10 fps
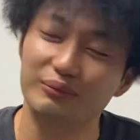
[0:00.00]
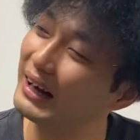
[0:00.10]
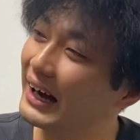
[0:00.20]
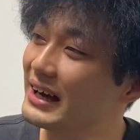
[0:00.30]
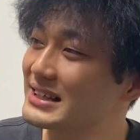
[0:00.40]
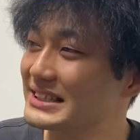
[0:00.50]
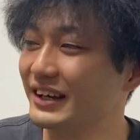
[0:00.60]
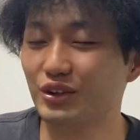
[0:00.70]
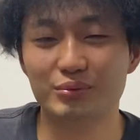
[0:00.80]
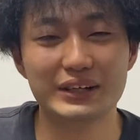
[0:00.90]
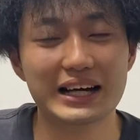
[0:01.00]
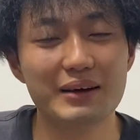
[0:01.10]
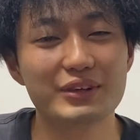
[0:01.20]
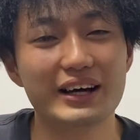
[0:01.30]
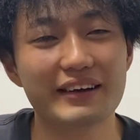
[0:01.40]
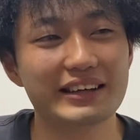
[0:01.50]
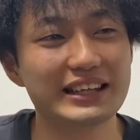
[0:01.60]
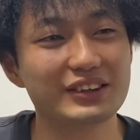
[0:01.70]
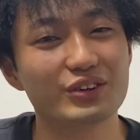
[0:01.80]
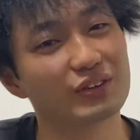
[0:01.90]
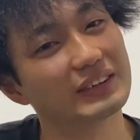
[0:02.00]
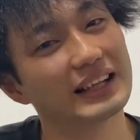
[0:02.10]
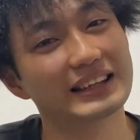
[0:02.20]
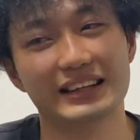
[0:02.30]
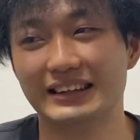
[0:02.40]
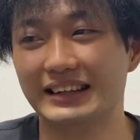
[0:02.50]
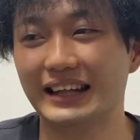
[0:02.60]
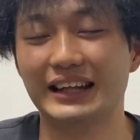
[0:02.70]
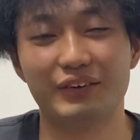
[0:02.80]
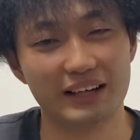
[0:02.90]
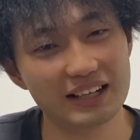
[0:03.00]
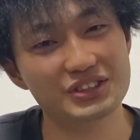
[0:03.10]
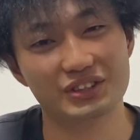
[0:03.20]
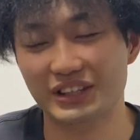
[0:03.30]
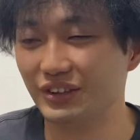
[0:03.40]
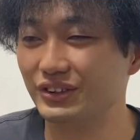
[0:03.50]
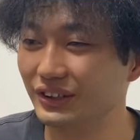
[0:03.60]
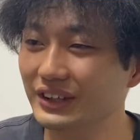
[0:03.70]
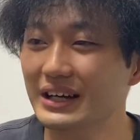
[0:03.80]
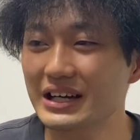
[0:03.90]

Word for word: まあ、最後の村上のあれはヒットだっただったのかなちょ記録。